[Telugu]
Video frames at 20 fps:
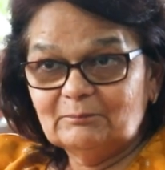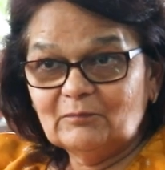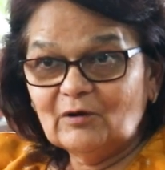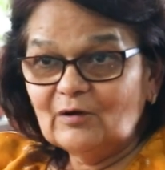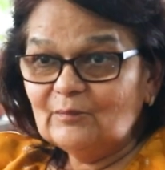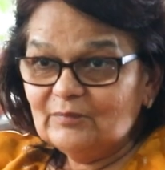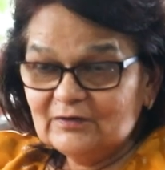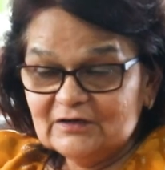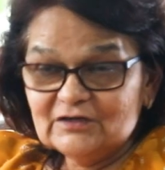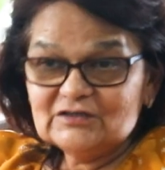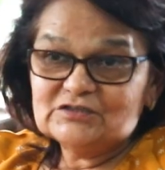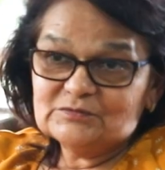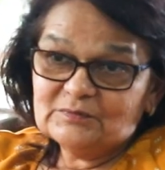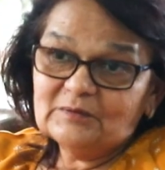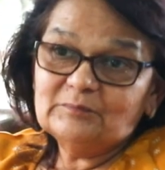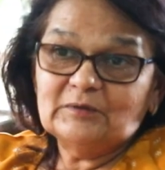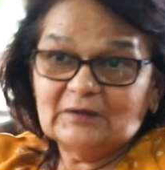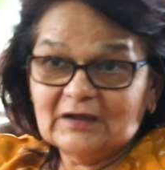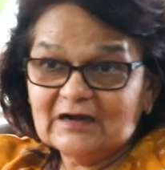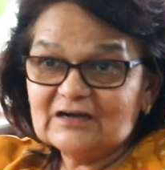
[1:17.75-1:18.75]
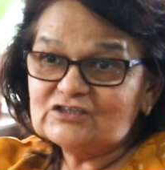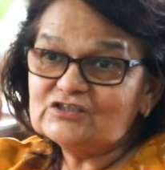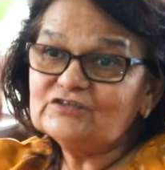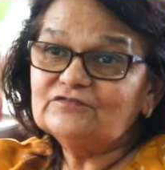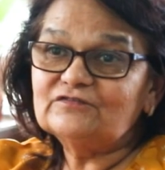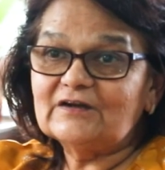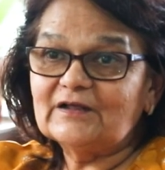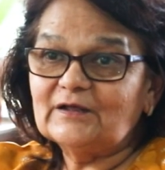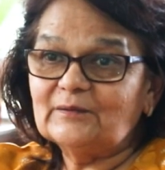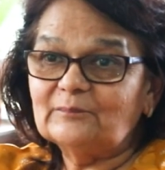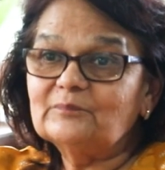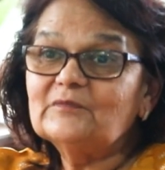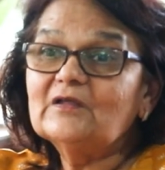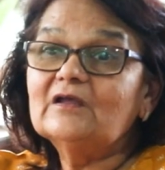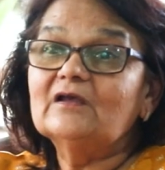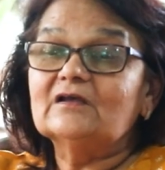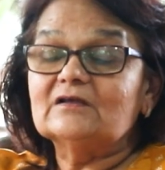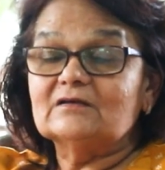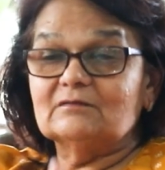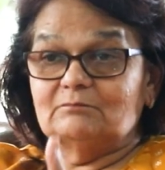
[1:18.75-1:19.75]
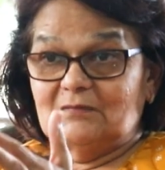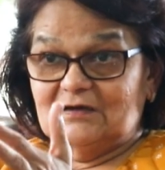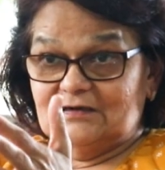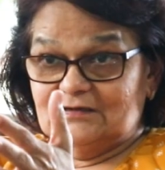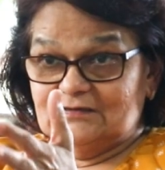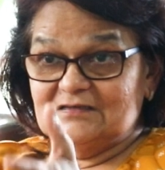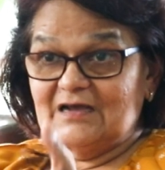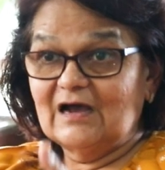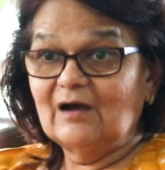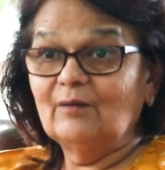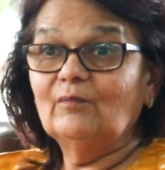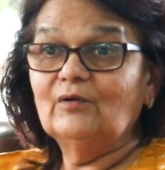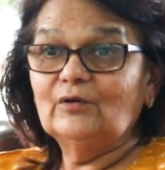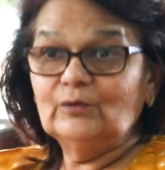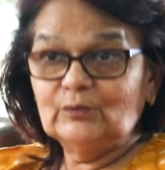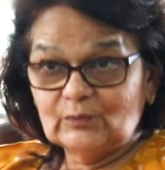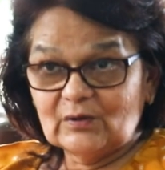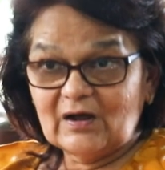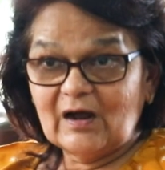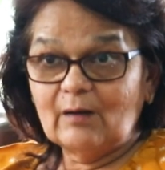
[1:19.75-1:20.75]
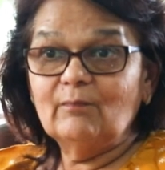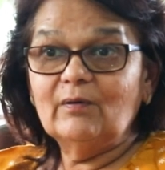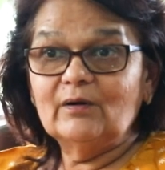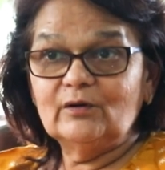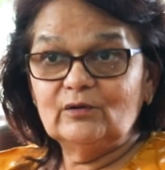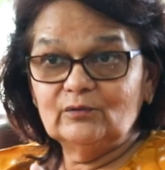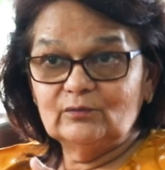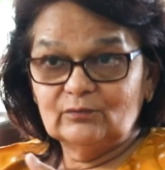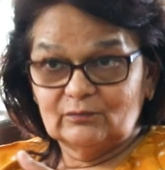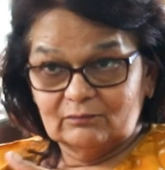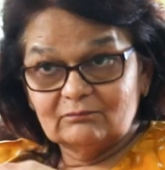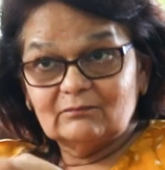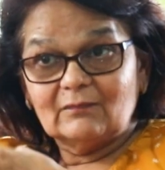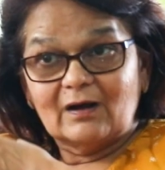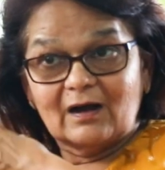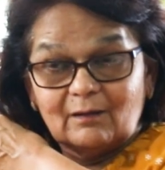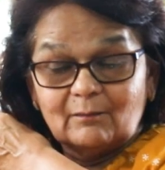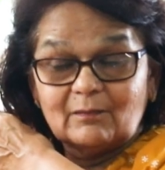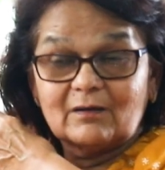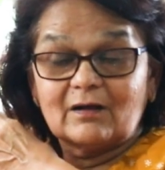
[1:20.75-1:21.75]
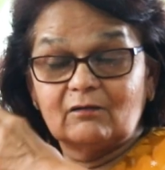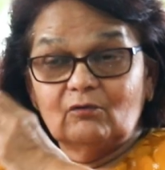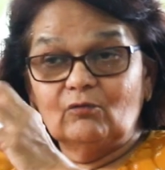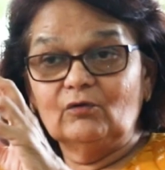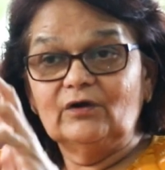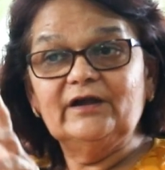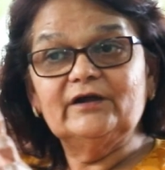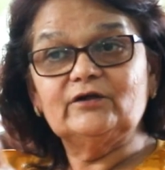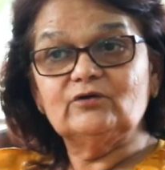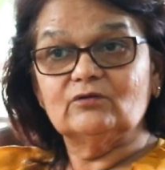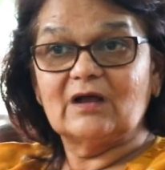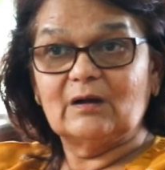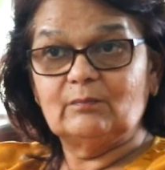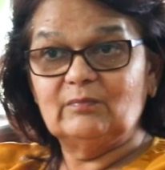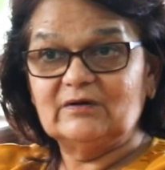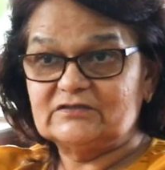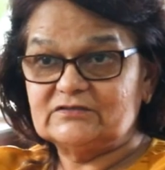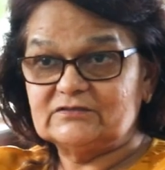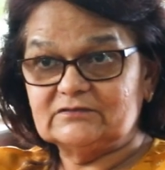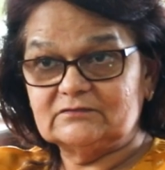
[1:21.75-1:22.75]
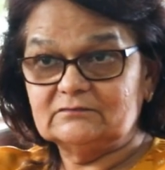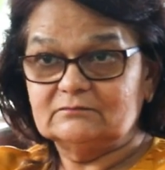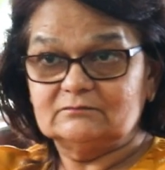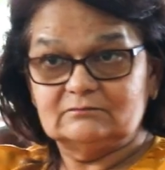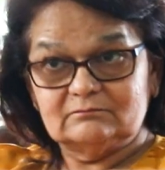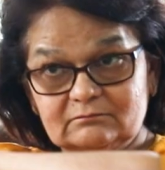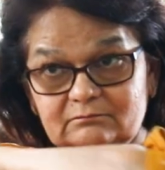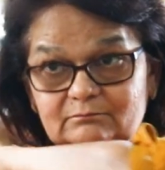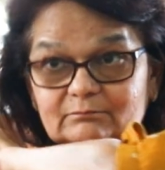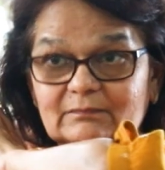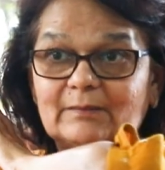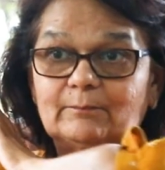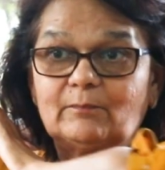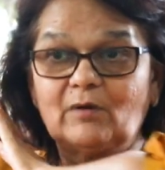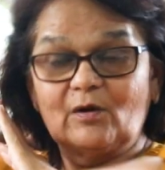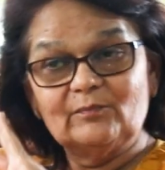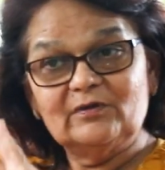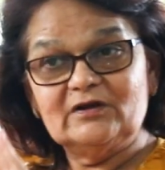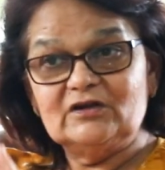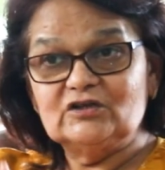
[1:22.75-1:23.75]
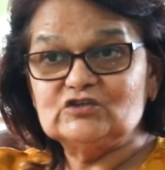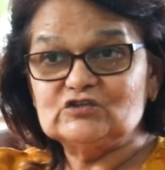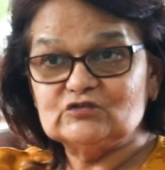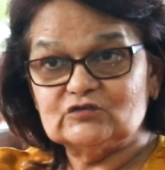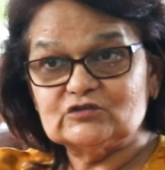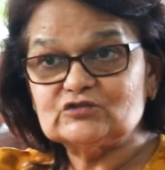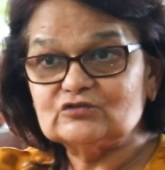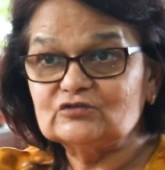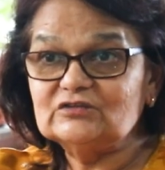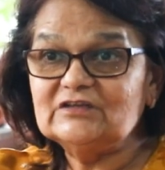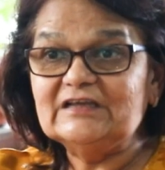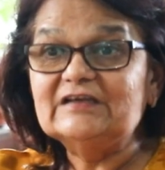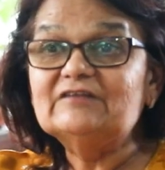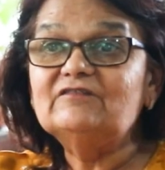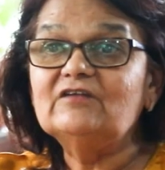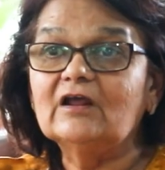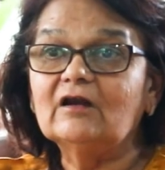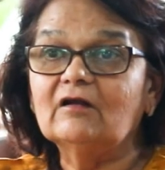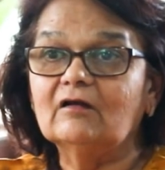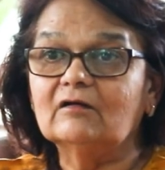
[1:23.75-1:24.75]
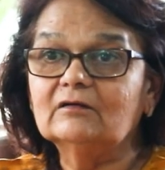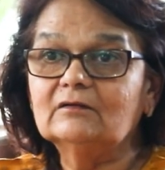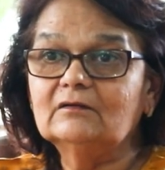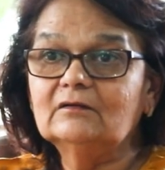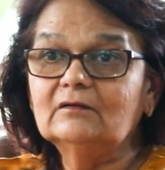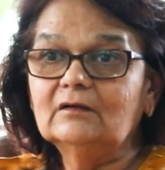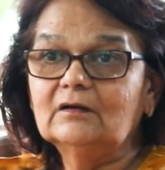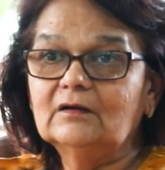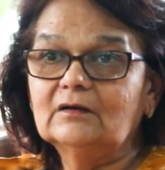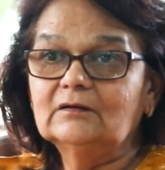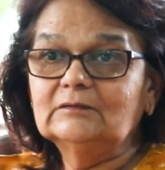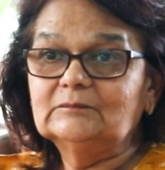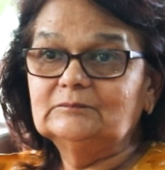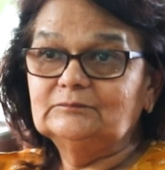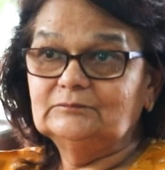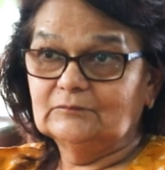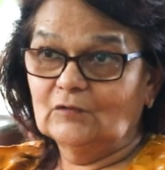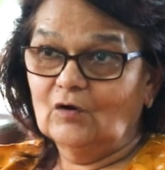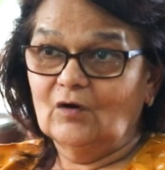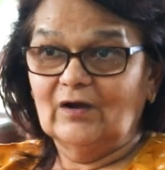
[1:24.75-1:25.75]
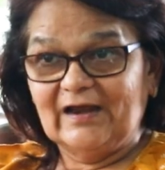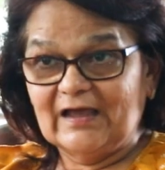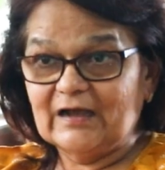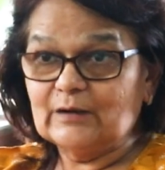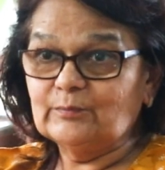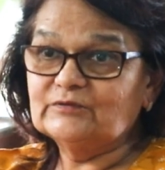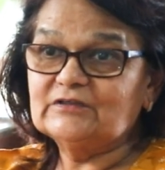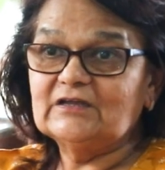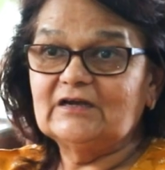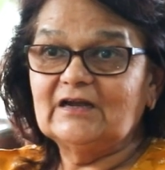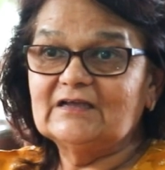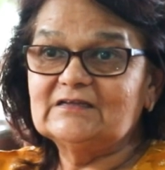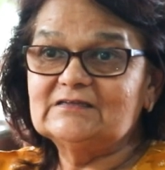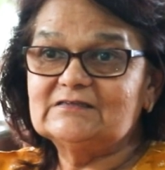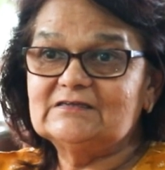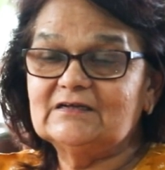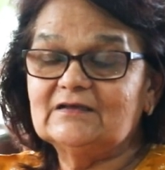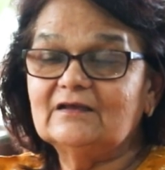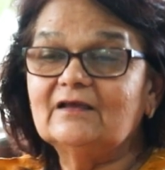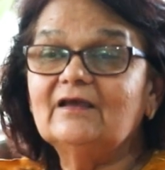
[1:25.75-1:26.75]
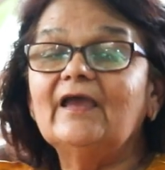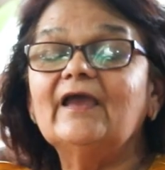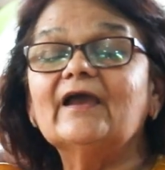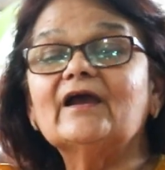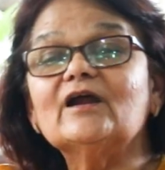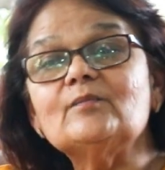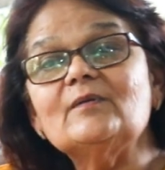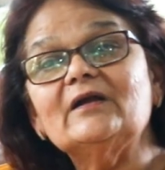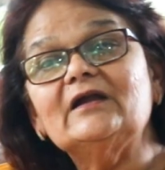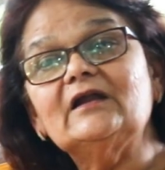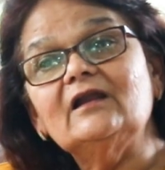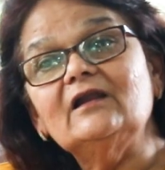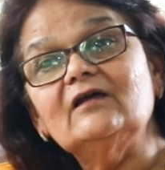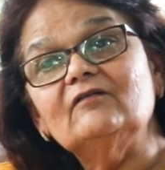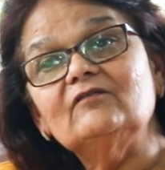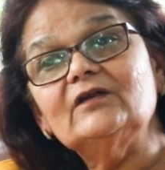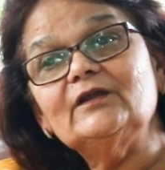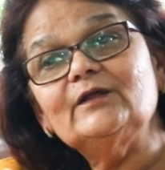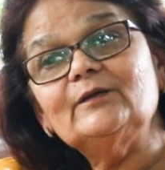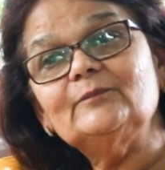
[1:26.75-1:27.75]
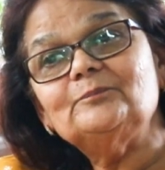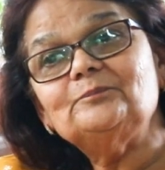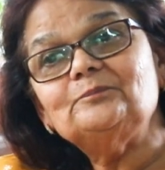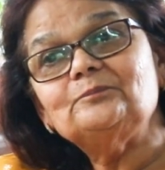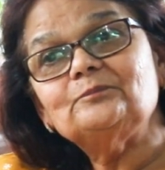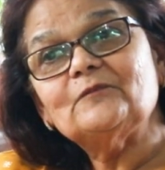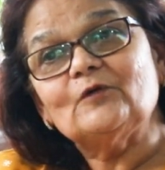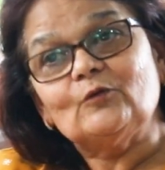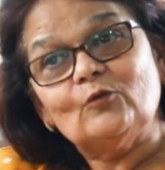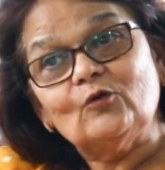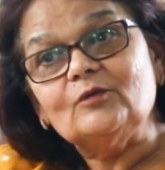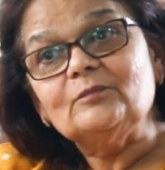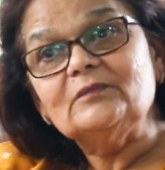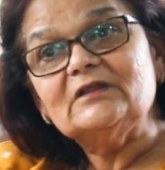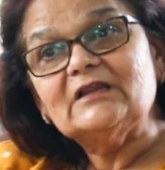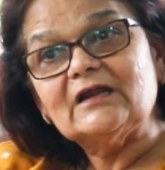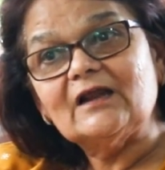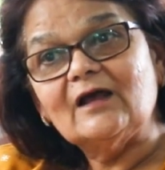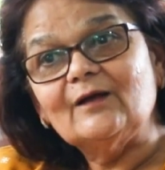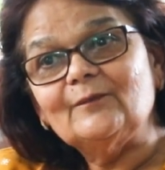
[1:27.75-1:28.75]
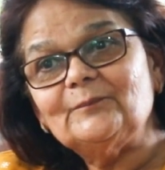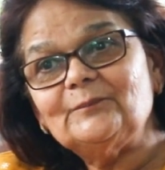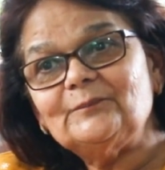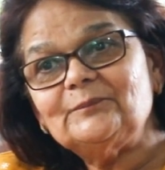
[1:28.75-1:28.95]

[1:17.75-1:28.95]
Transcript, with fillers: బాంబే నుంచి మేము ఇక్కడ షిఫ్ట్ అయ్యాం మన సామాన్లు కబడ్లు ఓన్లీ టూ కబడ్స్ బాంబే నుంచి వస్తుంది ఈవినింగ్లో లేకపోతే నెక్స్ట్ డే ఎక్కడ పెట్టాలి అవన్నీ రోడ్ మీదనా